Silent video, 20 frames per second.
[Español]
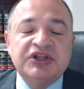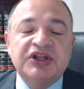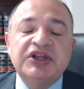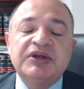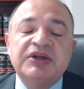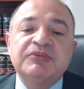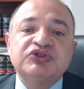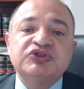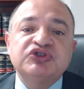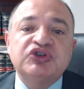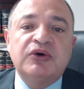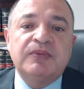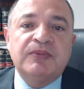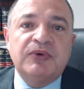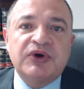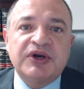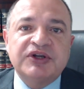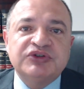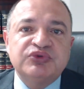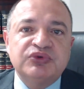tenemos
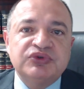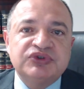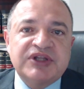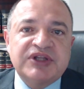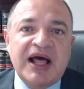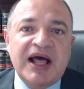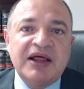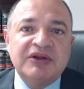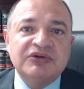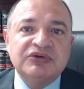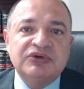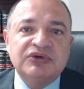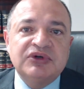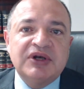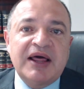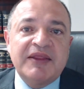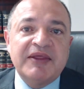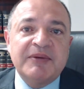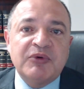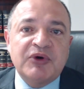como resultado
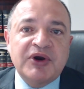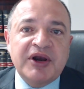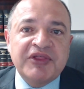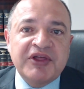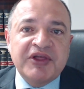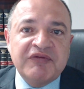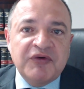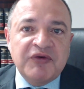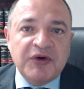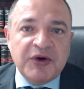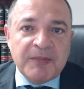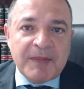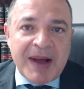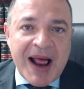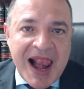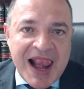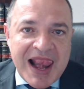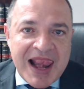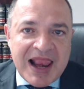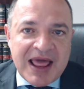la democracia
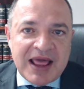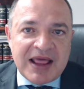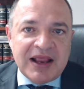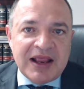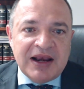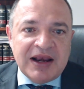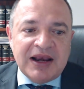formal,